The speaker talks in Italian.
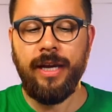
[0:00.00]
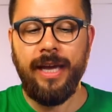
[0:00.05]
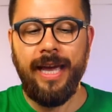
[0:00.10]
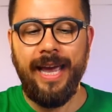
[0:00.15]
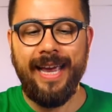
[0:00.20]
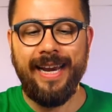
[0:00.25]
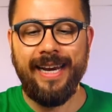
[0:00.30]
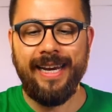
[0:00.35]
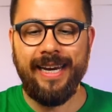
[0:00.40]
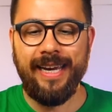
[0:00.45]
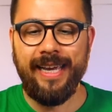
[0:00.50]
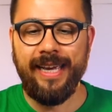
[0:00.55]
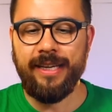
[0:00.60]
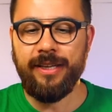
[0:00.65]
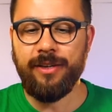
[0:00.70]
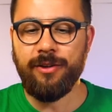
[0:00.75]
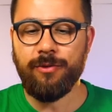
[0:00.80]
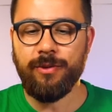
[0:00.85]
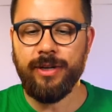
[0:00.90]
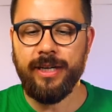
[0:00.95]
È
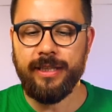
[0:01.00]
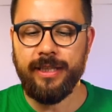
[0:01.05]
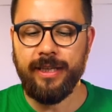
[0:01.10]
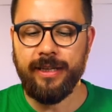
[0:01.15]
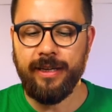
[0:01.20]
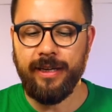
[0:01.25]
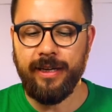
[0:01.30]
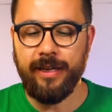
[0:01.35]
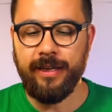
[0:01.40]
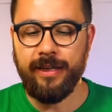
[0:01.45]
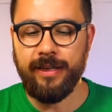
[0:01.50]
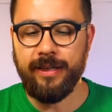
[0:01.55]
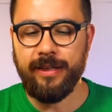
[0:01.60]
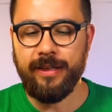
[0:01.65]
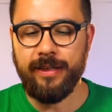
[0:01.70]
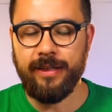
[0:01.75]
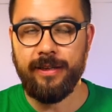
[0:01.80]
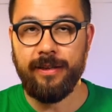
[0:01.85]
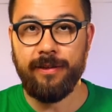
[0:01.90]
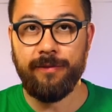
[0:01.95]
legno, guardate che
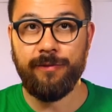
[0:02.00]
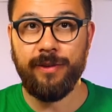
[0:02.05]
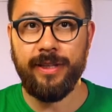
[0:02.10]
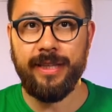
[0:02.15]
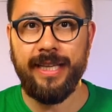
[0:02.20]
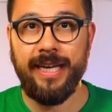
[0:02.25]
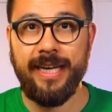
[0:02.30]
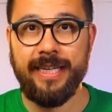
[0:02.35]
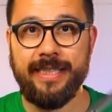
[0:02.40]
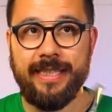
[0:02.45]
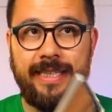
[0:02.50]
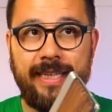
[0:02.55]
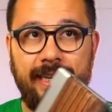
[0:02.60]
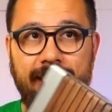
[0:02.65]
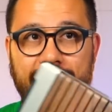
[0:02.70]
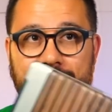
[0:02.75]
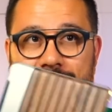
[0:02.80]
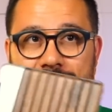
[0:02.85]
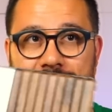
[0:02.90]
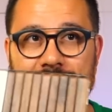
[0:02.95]
fantastica.
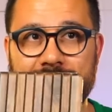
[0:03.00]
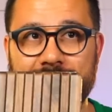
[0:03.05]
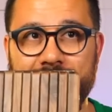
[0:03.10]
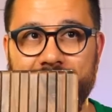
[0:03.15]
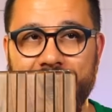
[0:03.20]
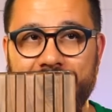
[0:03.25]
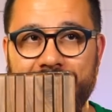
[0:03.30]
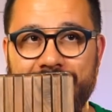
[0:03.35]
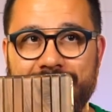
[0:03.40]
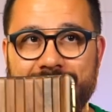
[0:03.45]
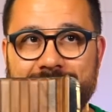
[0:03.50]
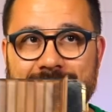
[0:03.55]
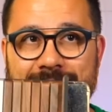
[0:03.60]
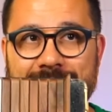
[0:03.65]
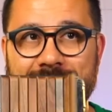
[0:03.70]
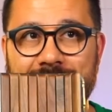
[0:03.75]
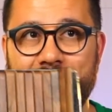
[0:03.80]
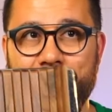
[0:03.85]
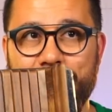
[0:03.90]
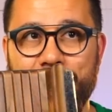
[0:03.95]
Eh?
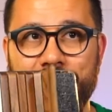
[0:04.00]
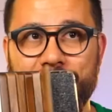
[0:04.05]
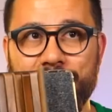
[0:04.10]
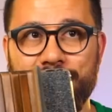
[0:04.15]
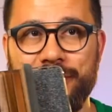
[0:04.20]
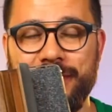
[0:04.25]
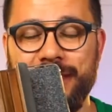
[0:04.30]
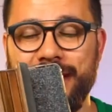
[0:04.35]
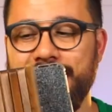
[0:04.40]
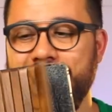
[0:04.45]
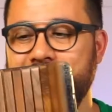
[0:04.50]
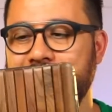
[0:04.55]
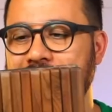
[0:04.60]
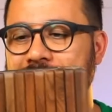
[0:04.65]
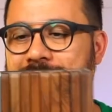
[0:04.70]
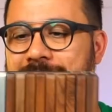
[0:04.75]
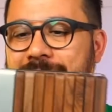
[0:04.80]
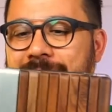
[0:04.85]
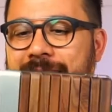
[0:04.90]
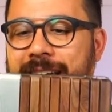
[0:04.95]
Si apre così
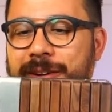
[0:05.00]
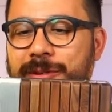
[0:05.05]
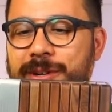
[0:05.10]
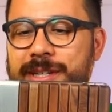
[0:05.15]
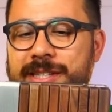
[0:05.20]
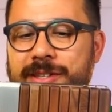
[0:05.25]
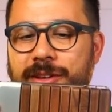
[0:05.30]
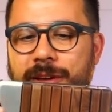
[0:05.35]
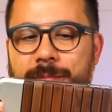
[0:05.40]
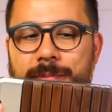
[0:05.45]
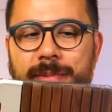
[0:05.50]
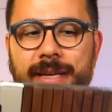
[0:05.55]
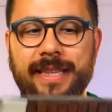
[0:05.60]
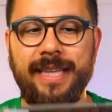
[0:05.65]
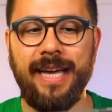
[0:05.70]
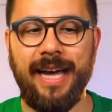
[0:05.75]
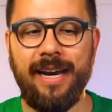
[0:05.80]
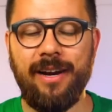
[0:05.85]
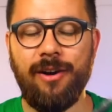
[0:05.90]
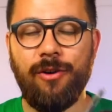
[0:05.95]
e questo è in
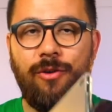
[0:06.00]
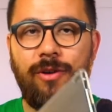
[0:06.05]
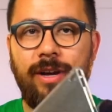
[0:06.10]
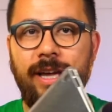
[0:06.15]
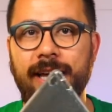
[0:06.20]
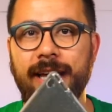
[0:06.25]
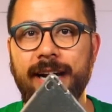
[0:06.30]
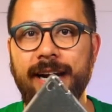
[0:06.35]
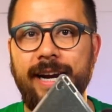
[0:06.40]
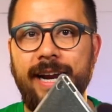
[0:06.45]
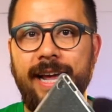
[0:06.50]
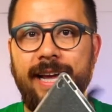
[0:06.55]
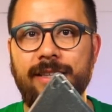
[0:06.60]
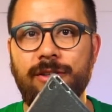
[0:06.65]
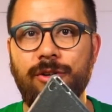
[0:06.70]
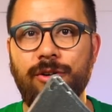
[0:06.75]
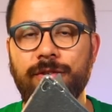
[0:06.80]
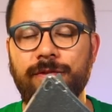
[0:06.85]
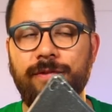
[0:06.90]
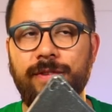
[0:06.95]
metallo e il
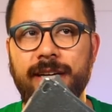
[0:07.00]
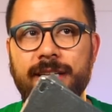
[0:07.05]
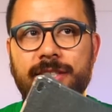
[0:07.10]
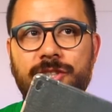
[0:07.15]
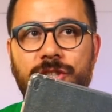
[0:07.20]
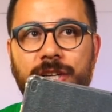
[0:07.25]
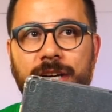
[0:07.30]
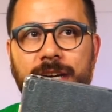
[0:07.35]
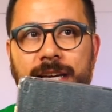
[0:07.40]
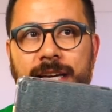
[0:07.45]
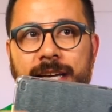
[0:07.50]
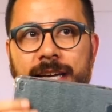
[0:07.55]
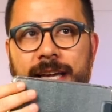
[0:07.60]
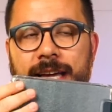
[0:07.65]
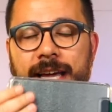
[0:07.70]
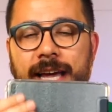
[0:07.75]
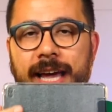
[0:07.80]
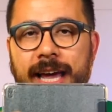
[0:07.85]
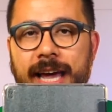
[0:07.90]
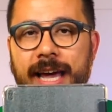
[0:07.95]
retro invece
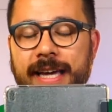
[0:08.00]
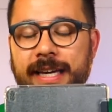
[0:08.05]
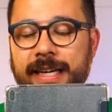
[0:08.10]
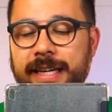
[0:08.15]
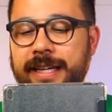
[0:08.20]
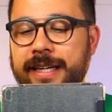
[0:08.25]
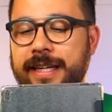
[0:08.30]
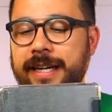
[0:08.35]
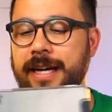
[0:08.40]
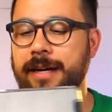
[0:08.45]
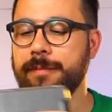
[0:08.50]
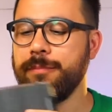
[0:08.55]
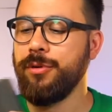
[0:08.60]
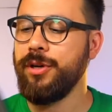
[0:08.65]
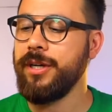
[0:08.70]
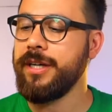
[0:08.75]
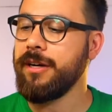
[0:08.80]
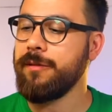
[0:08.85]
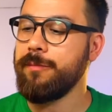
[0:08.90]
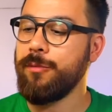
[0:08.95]
è in
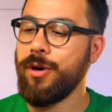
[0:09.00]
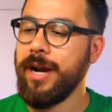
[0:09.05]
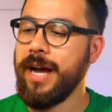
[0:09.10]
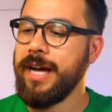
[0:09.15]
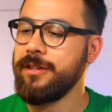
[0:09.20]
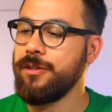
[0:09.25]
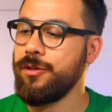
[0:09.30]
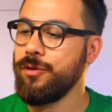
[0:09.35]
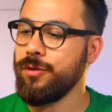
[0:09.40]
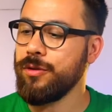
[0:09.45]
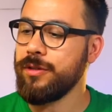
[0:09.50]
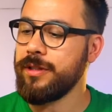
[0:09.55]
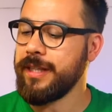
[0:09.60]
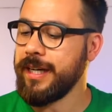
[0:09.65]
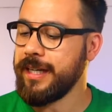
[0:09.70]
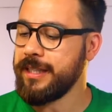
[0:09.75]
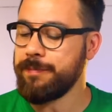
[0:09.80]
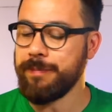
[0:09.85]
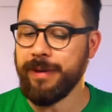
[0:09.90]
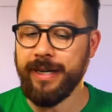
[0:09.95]
policarbonato
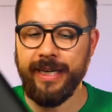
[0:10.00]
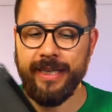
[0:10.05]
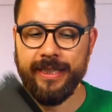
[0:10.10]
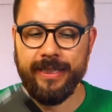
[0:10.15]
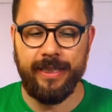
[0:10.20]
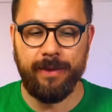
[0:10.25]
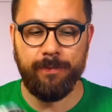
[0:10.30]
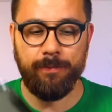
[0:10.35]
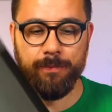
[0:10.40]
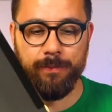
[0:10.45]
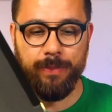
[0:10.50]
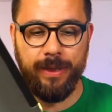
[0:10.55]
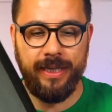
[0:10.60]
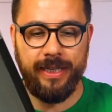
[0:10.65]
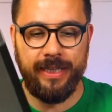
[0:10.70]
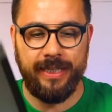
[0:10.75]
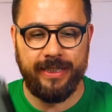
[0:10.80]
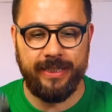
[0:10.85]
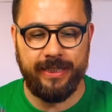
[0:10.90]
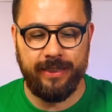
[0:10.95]
trasparente,
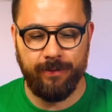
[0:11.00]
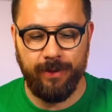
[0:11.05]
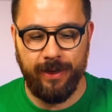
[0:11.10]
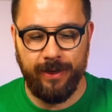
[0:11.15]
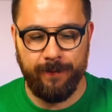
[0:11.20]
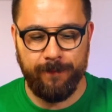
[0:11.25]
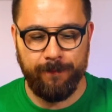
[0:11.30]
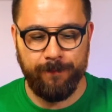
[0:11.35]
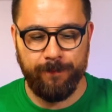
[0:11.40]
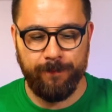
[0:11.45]
bellissima.